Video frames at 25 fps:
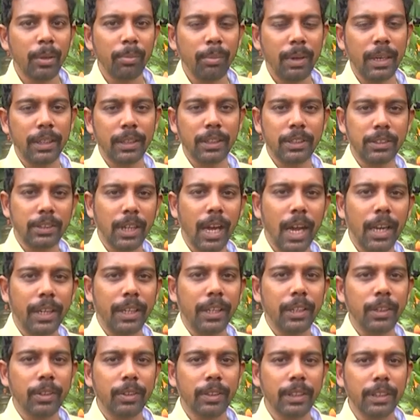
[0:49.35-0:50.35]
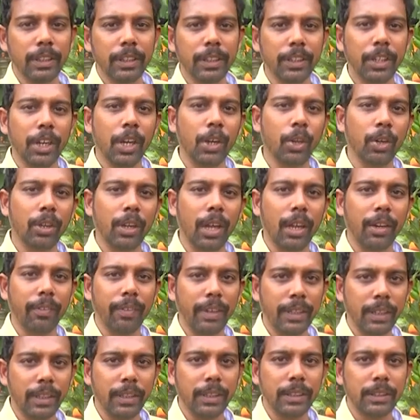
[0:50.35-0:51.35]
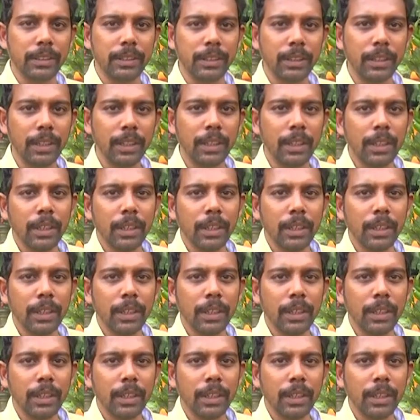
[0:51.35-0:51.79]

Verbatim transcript: మనకి స్టార్టింగ్ ఇది ఏడున్నర వెయ్యి నుంచి